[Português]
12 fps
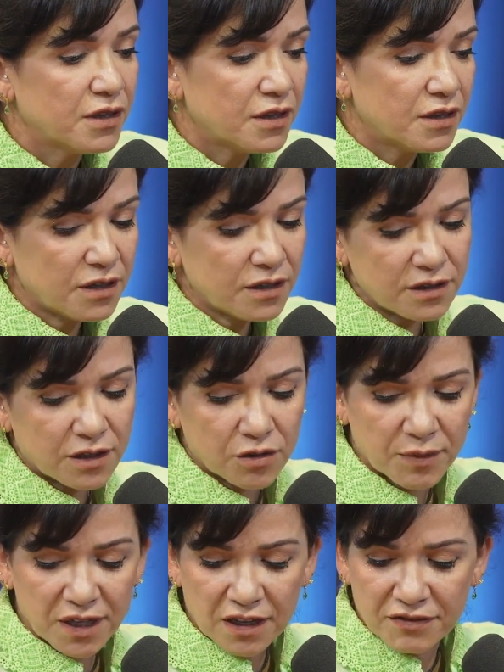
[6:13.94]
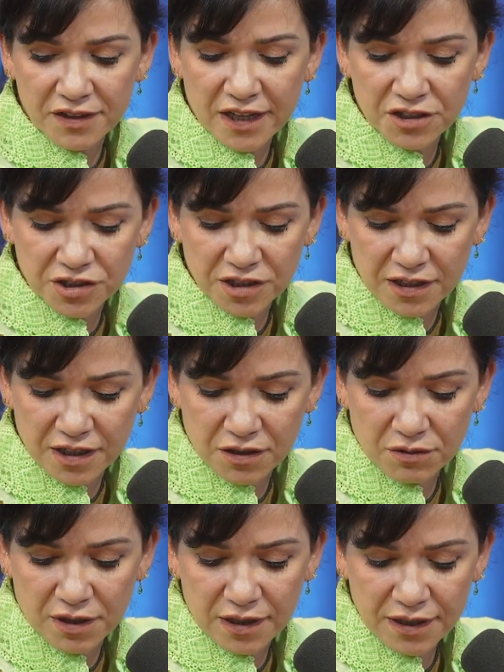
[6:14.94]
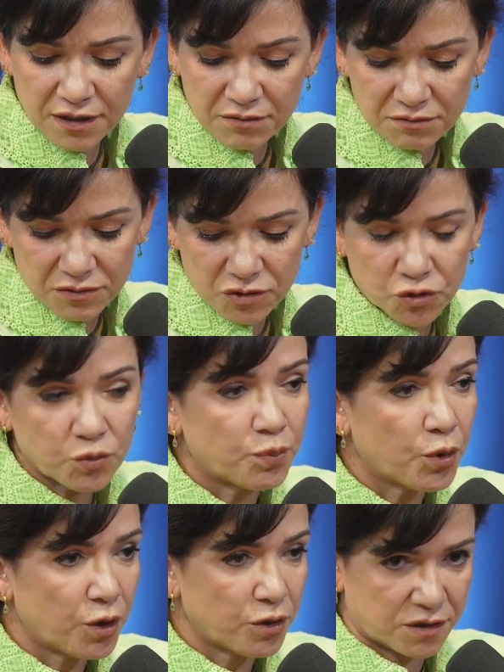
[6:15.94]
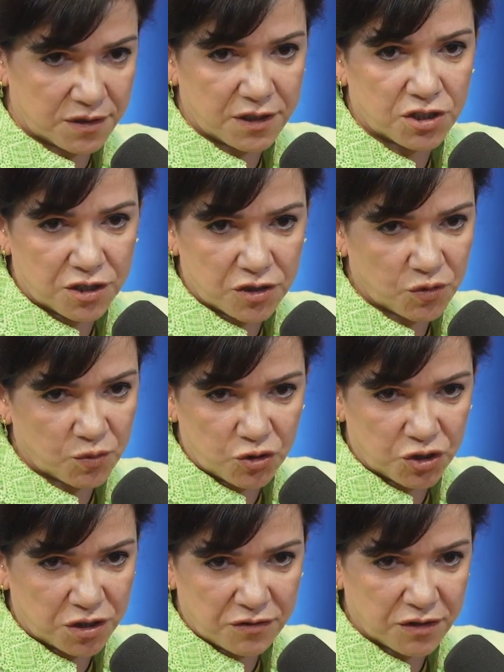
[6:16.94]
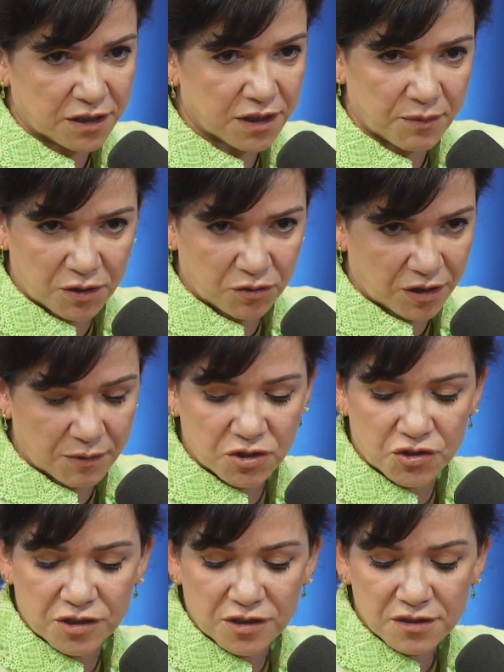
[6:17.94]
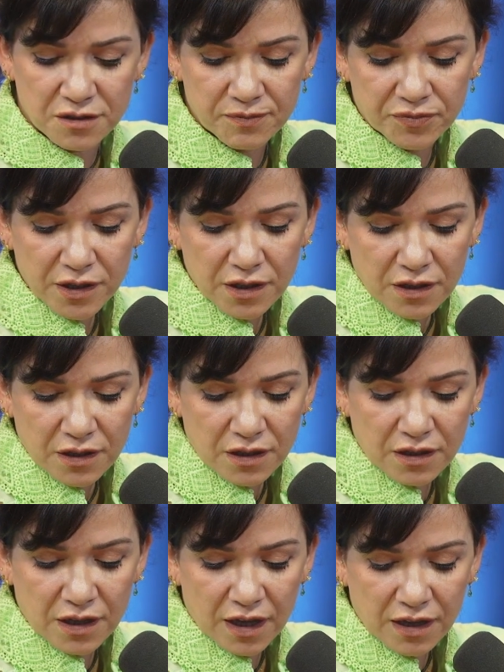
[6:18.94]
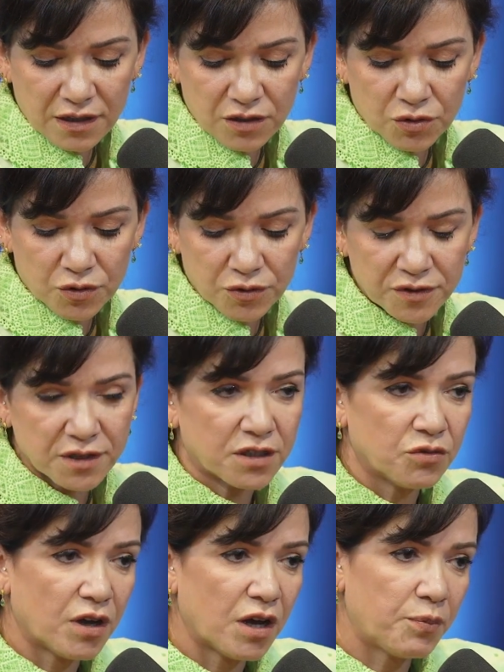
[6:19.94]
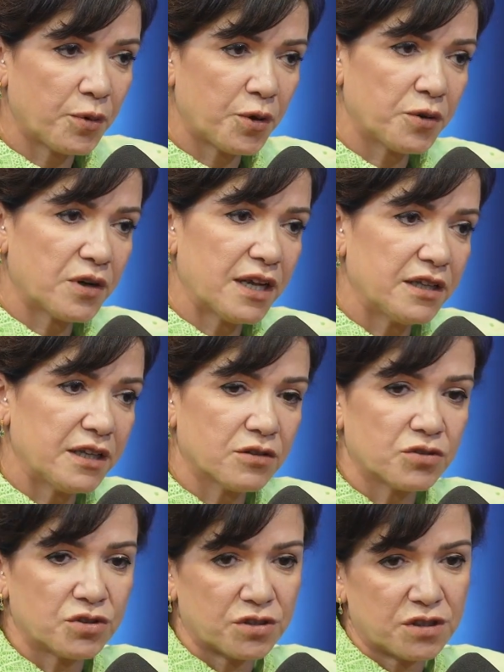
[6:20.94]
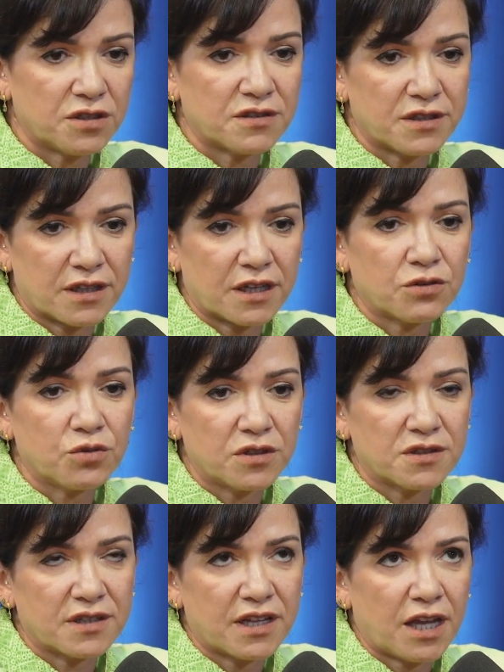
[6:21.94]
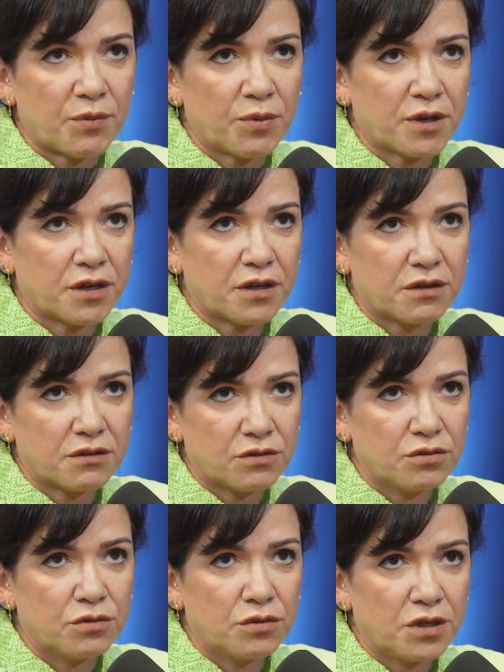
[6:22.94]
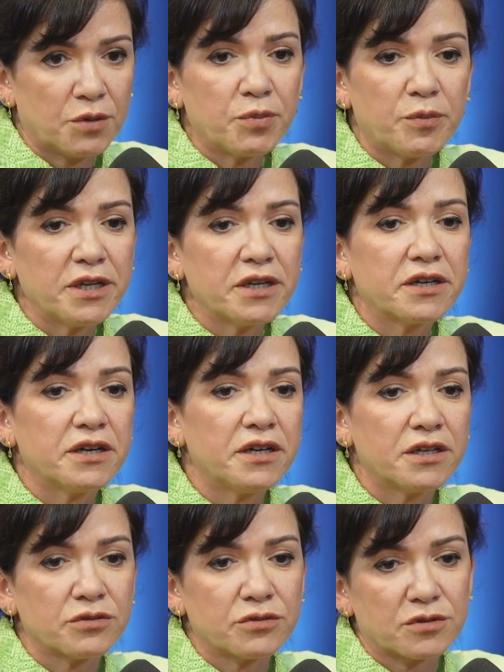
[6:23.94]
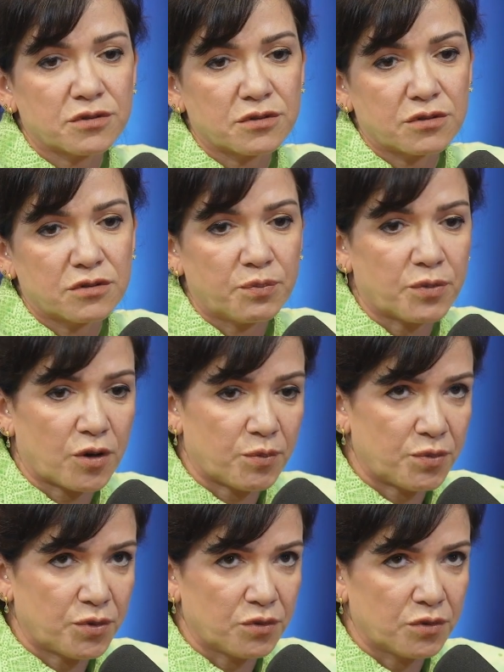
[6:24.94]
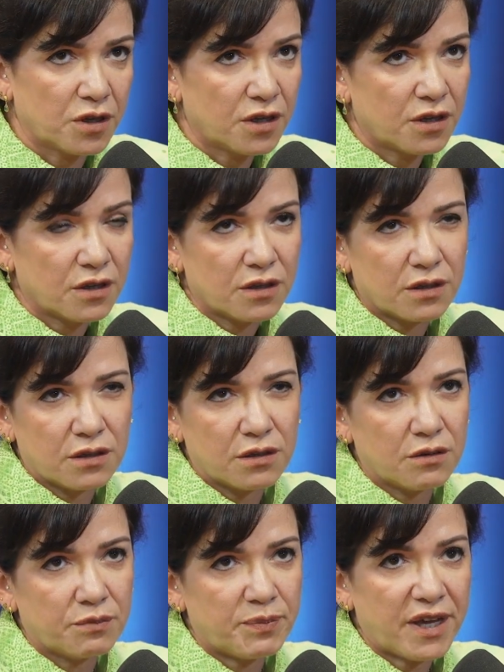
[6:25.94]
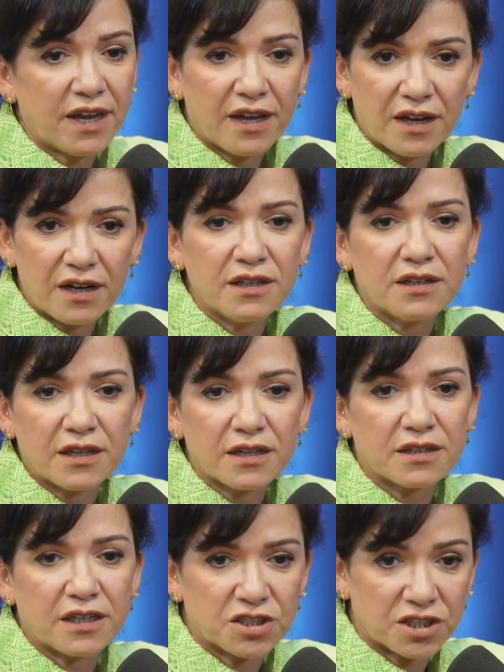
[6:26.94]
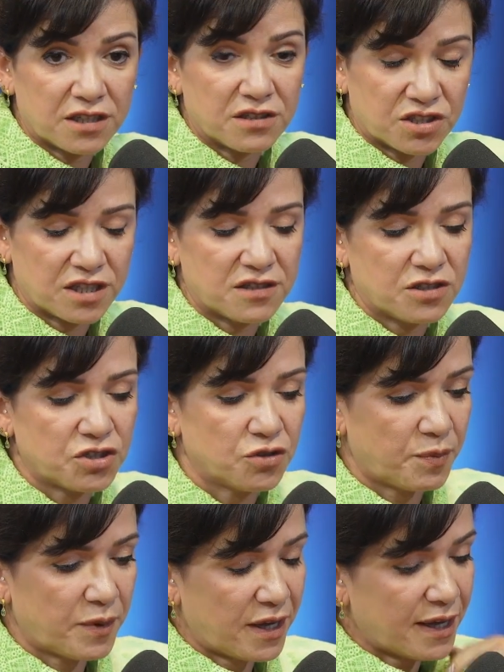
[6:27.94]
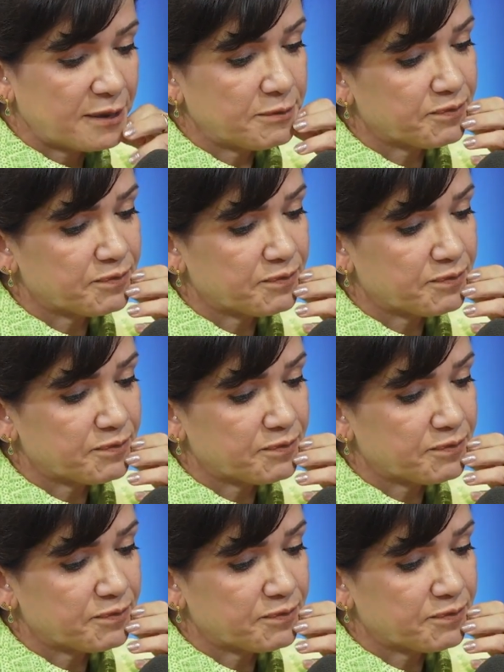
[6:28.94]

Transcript: Ele deu uma engavetadinha naquilo ali, suponho que seja esse o motivo, ele também nunca me disse. E aí eu consegui um apoio lá dentro de senadores na época do Republicanos, do próprio uh, PL, né? Que daí já, uhum. já existia o PL.